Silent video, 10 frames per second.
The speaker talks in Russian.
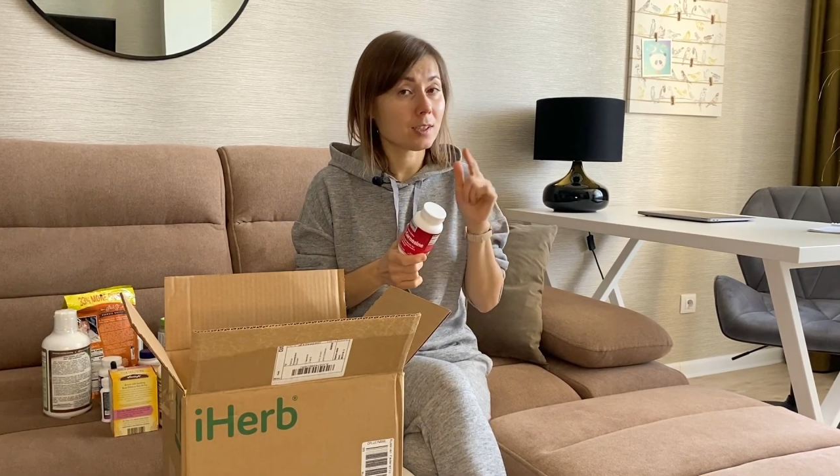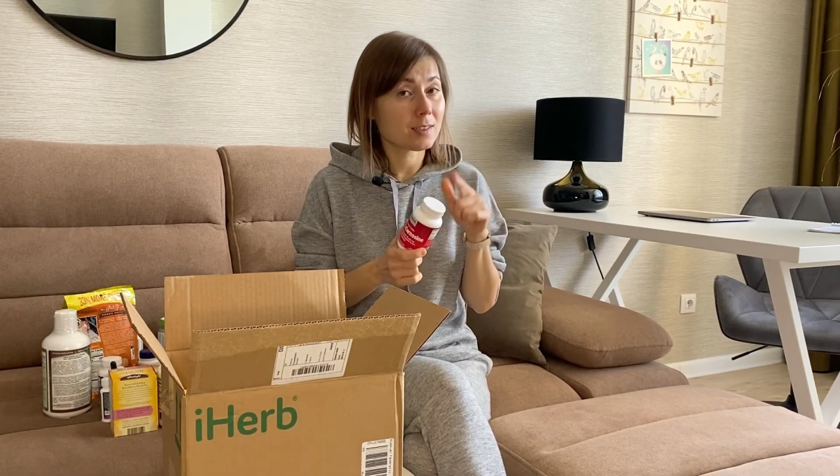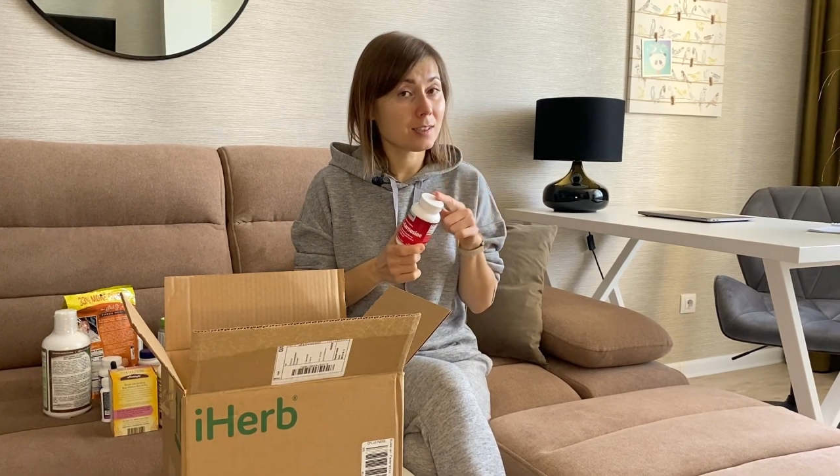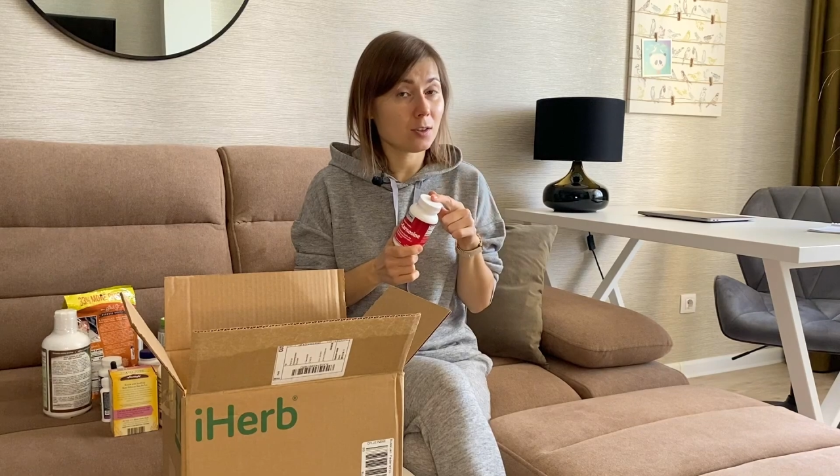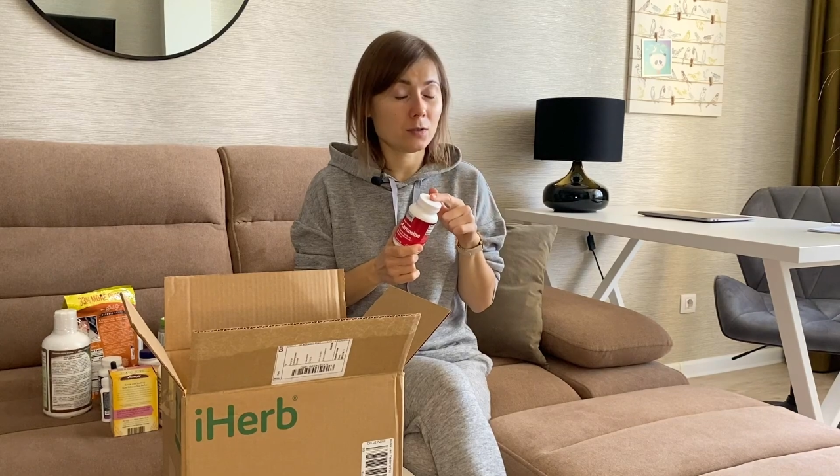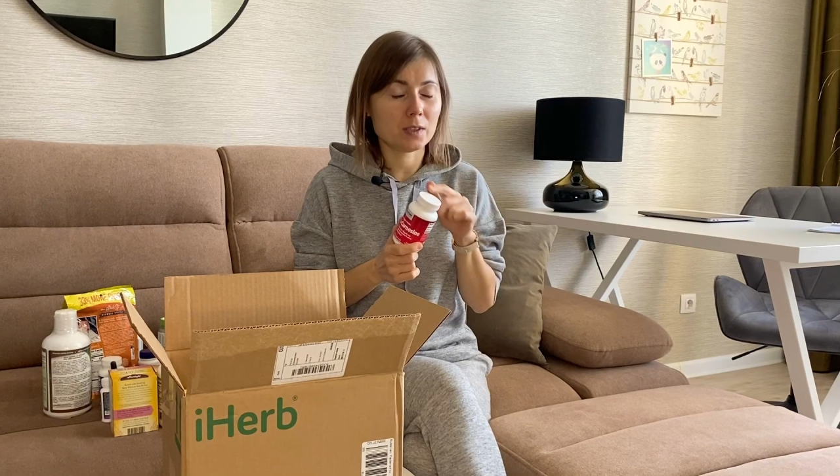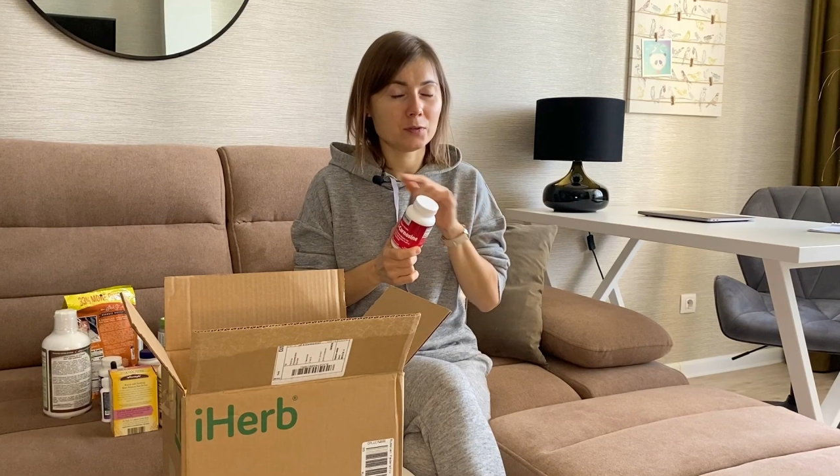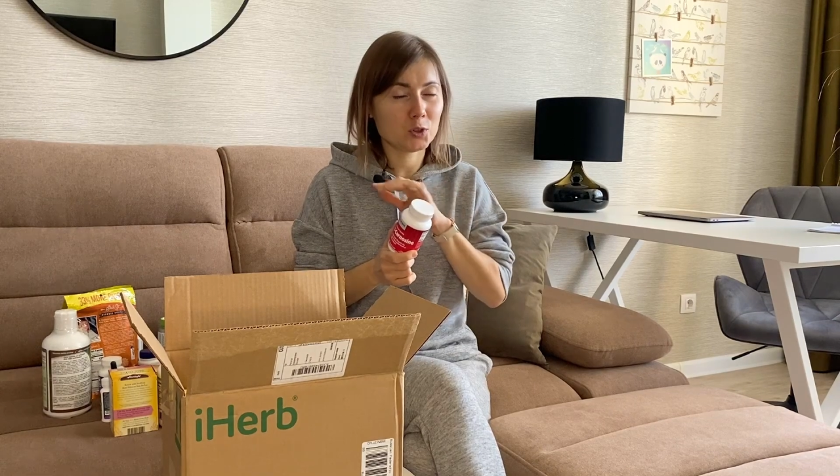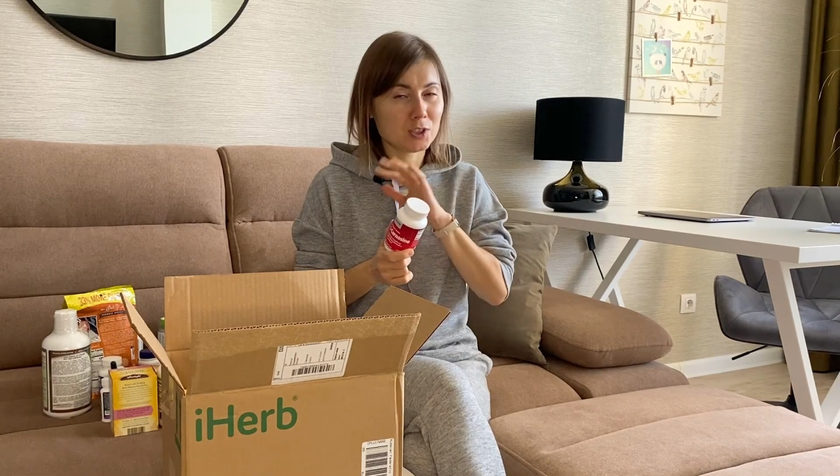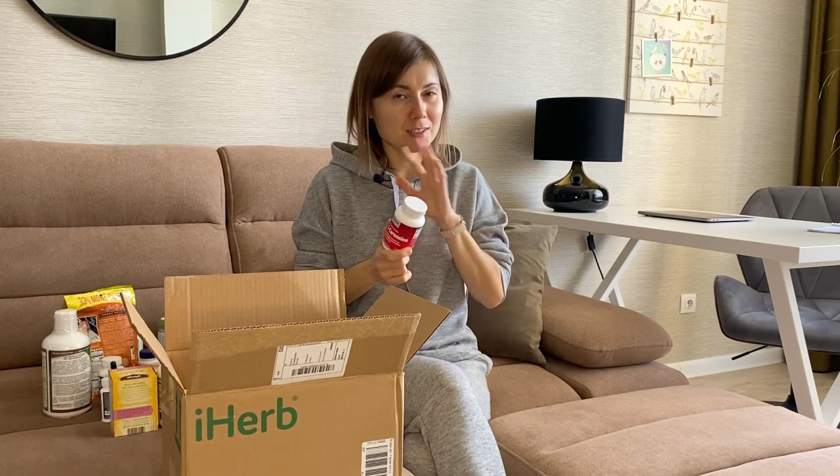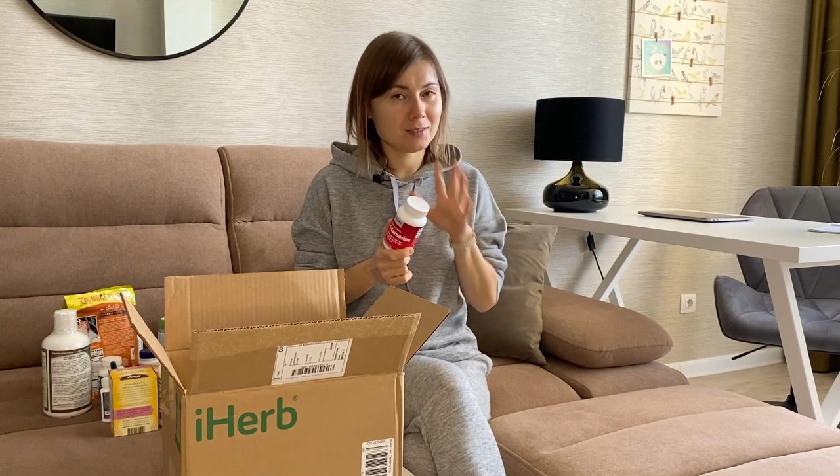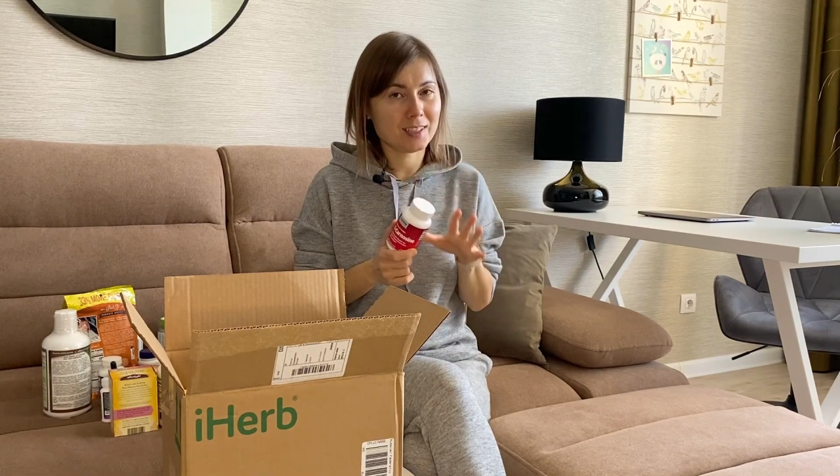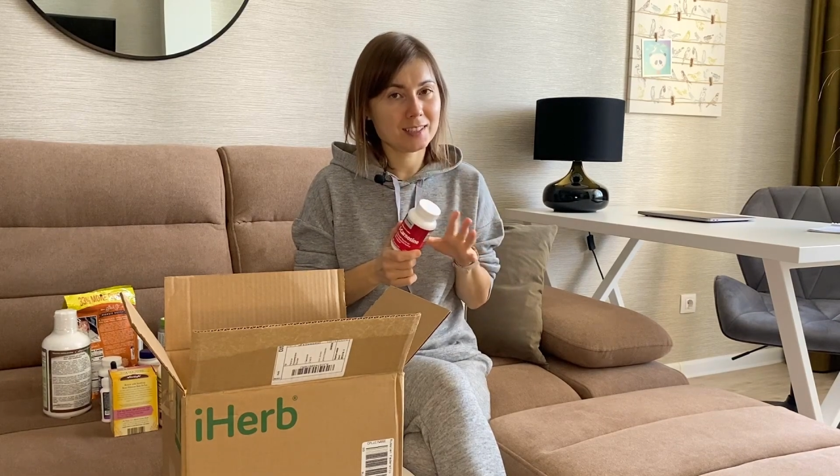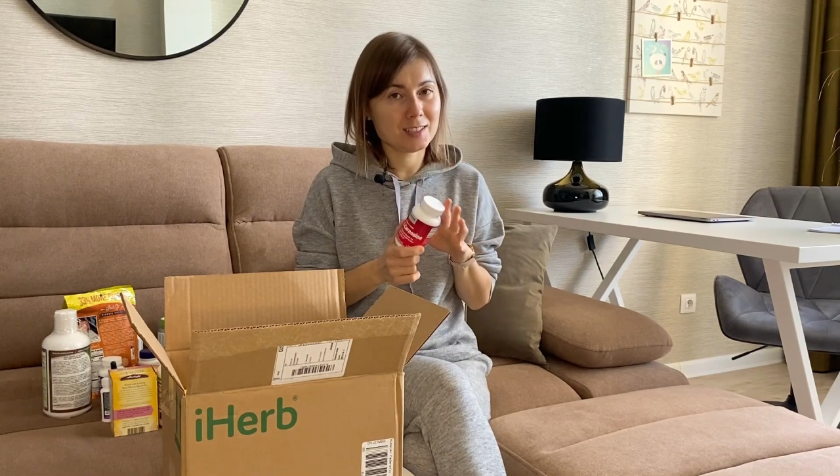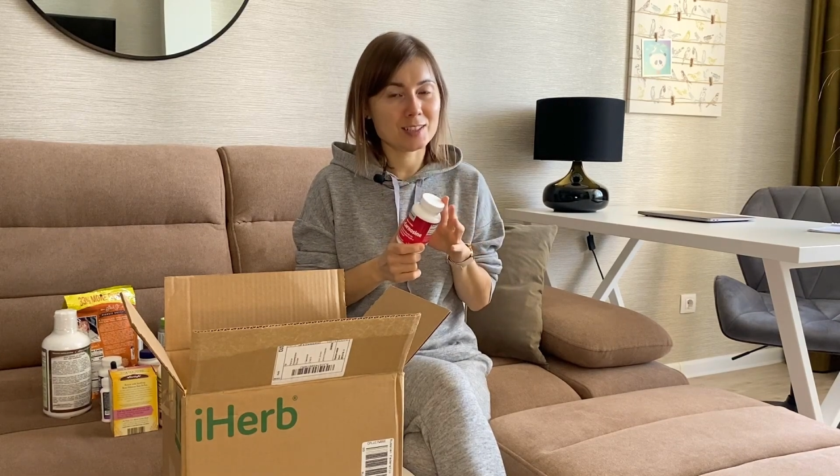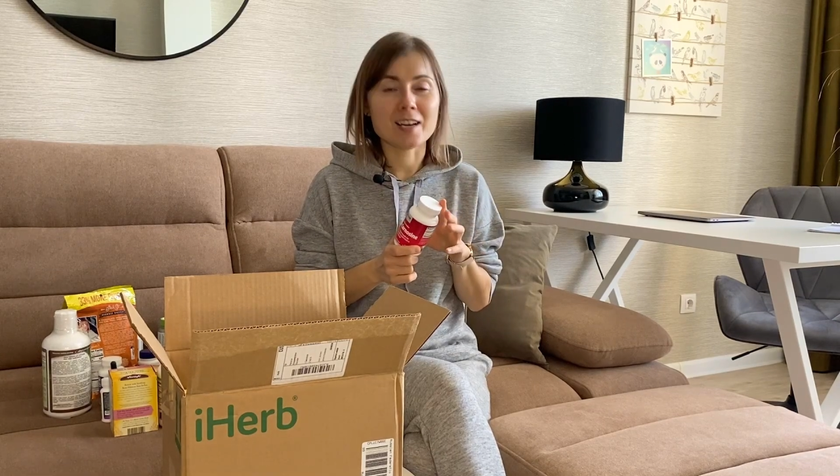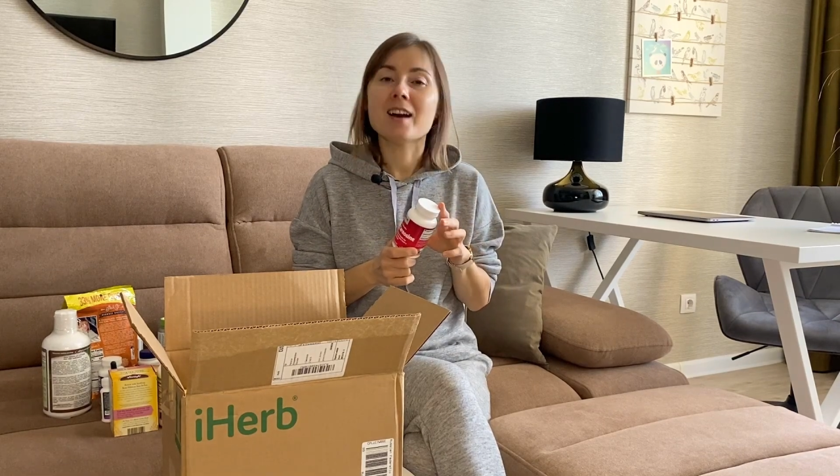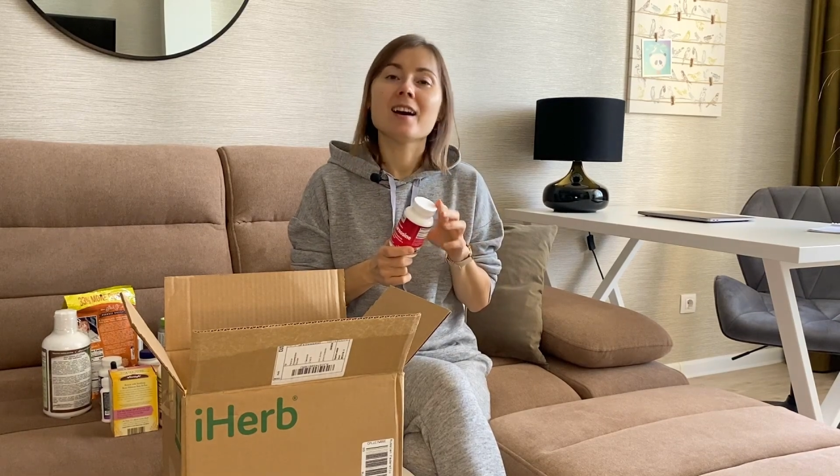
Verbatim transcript: от здоровья. Вот если вы хотите,